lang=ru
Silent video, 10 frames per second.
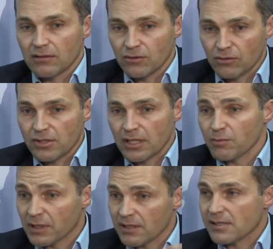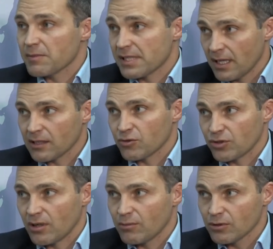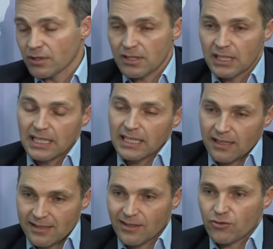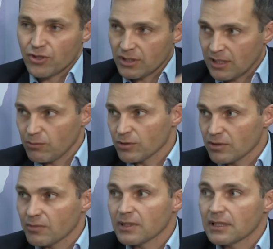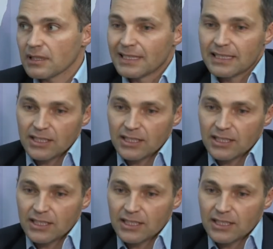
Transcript: ну то есть они могли самостоятельно уже работать, и следующих работы были,